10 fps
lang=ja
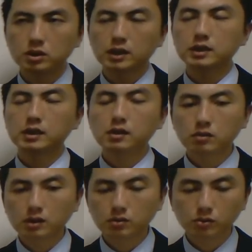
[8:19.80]
違っちゃったり
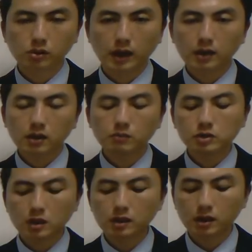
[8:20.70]
とかっていうことがあるか
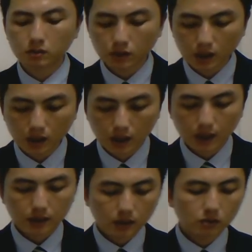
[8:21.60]
もしれないので、
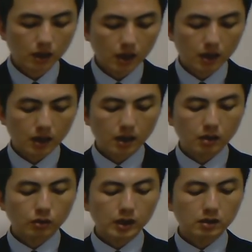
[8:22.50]
なので、
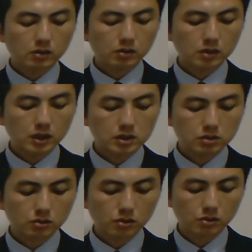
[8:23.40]
えー、
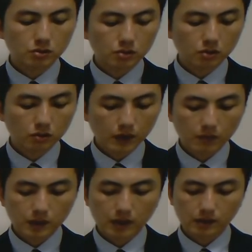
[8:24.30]
529行
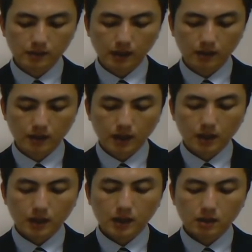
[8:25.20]
目見てください。
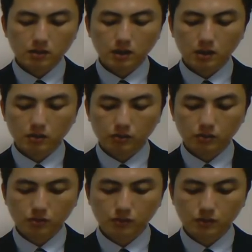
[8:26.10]
医薬品の
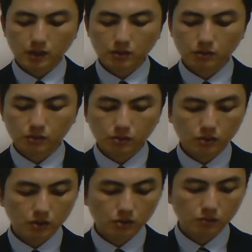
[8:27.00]
副作用等
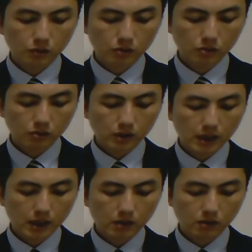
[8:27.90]
によるものと
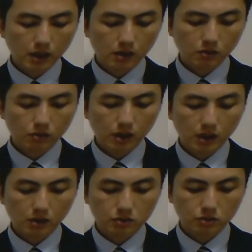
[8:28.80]
疑われる健康被
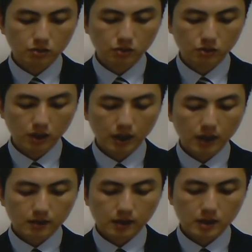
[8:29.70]
害の情報に
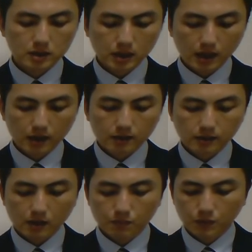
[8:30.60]
接した
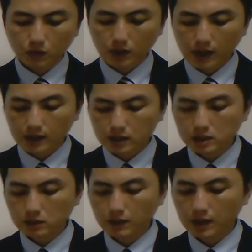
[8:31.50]
専門家
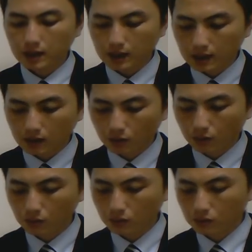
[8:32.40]
1名から
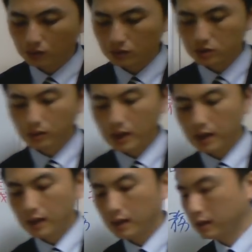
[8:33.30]
報告書
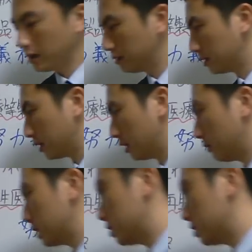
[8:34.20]
が提出されれば